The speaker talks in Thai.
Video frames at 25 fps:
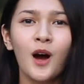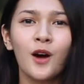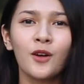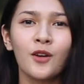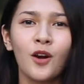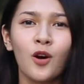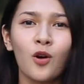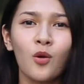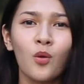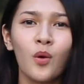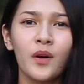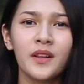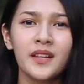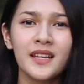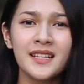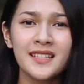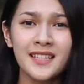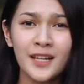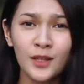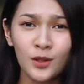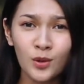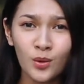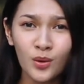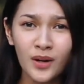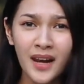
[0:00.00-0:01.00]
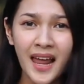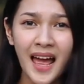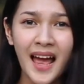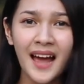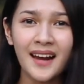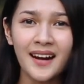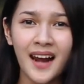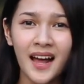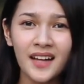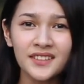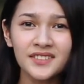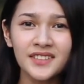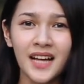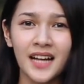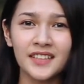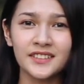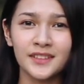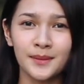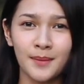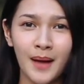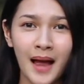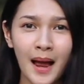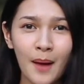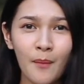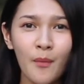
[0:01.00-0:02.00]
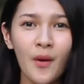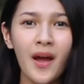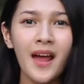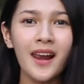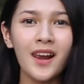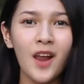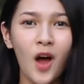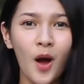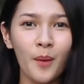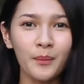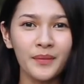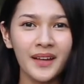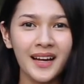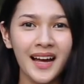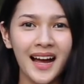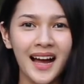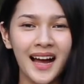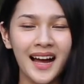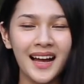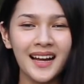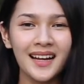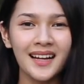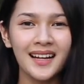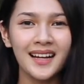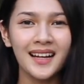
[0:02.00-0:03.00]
เราควรที่จะดูแลรักษาสภาพแวดล้อมนะคะ